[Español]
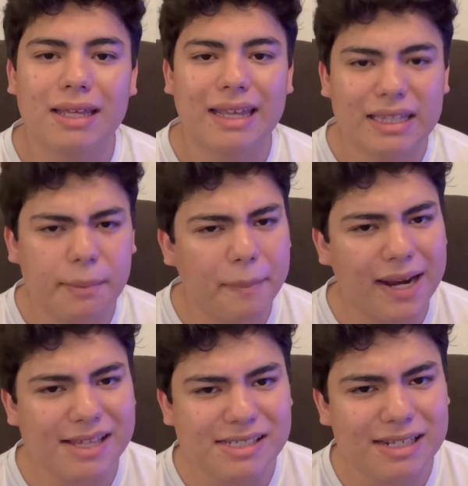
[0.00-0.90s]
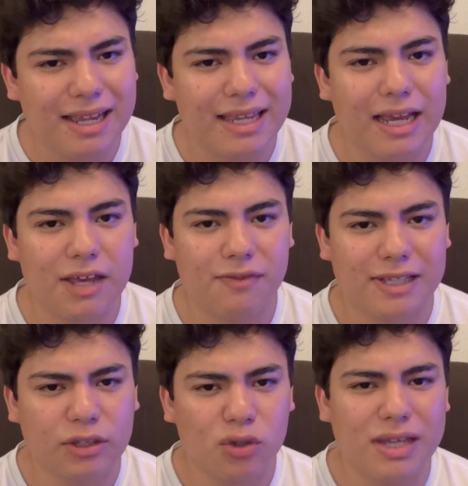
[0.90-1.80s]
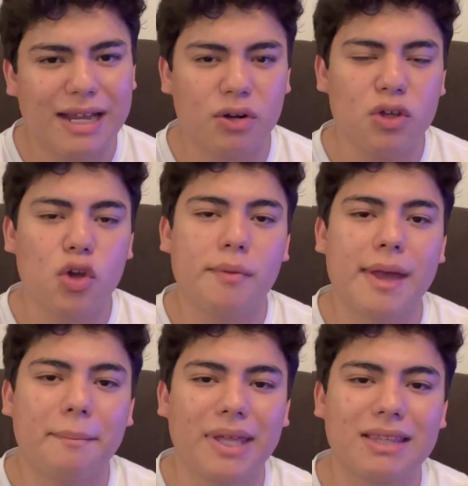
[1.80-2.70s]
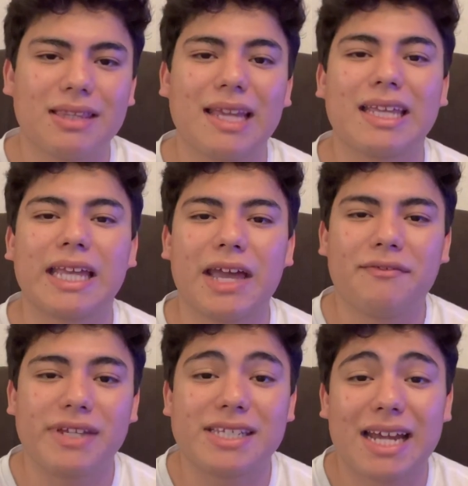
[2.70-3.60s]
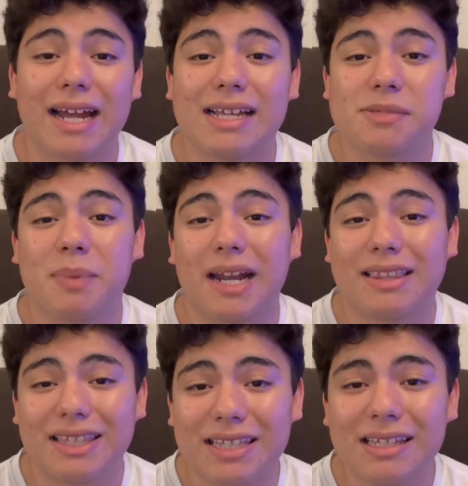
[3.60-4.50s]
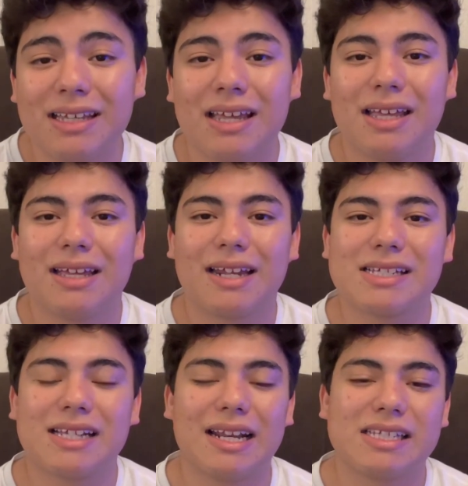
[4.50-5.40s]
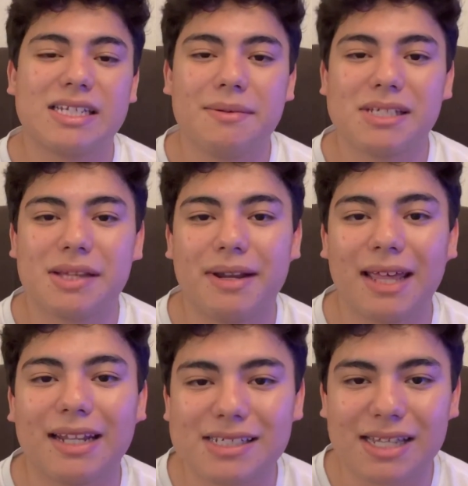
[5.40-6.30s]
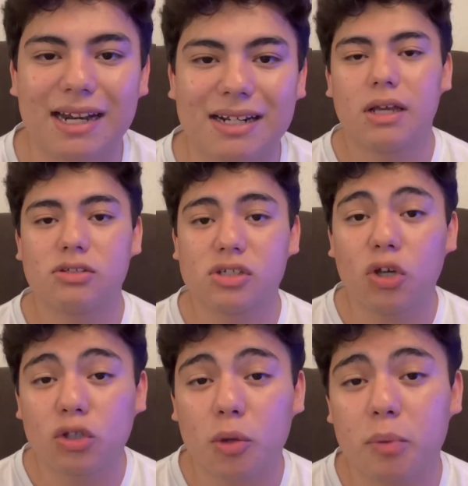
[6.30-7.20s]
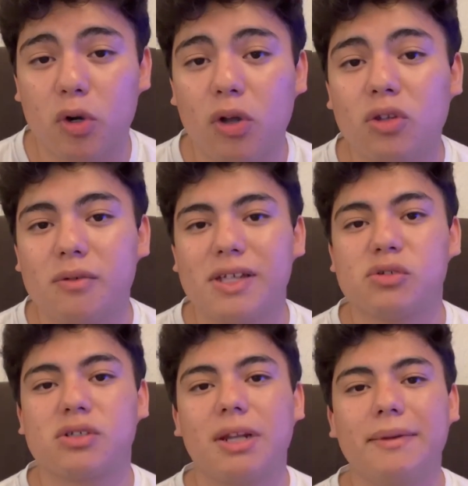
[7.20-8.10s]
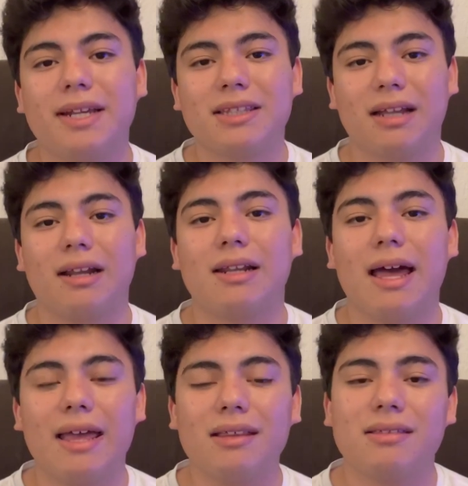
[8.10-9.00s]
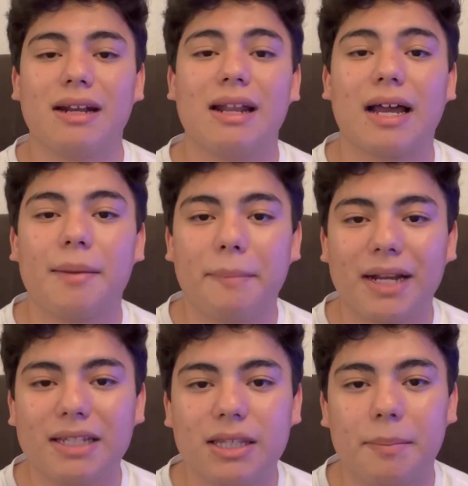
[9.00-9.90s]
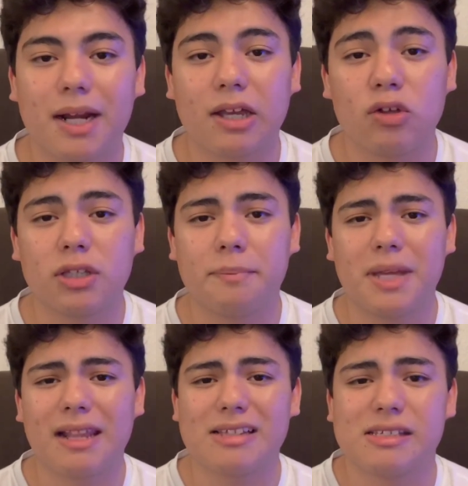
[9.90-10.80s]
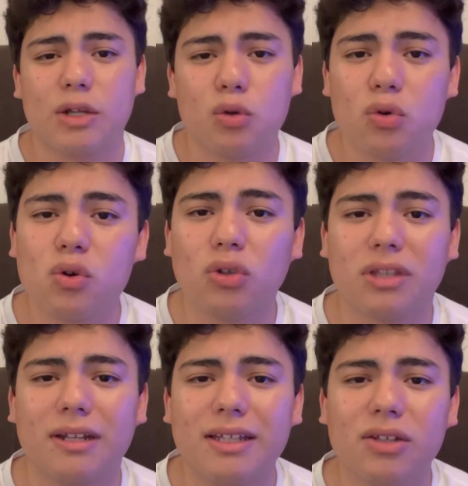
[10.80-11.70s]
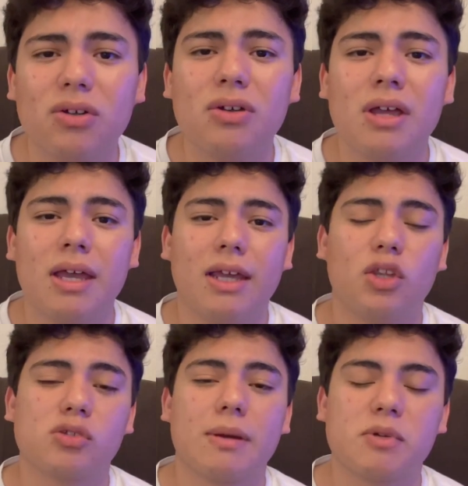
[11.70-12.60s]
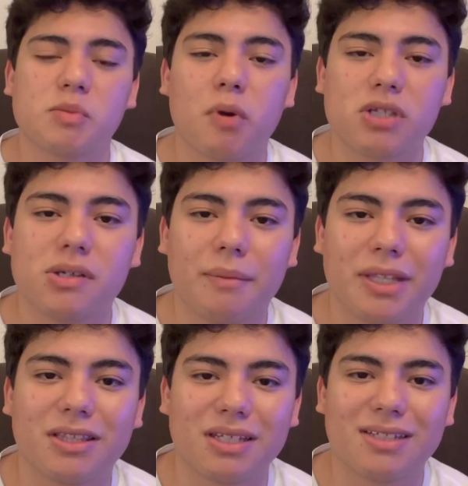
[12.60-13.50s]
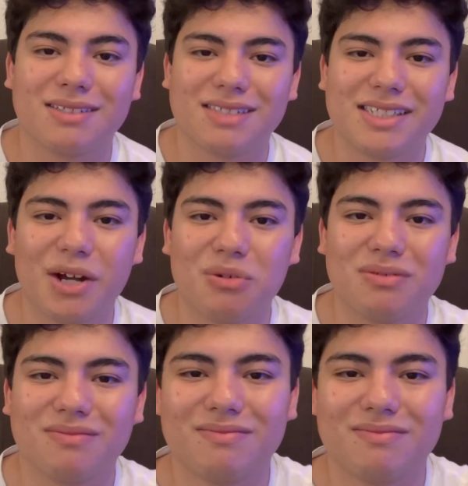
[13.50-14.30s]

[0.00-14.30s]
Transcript: qué te parece la llegada de Fernando Hierro y obviamente qué fichajes para ti crees que las chivas deberían hacer. Esto ha sido todo por hoy, no olvides suscribirte, darle like, darle la campanita para que no te pierdas ningún contenido y nos vemos próximamente. Chao.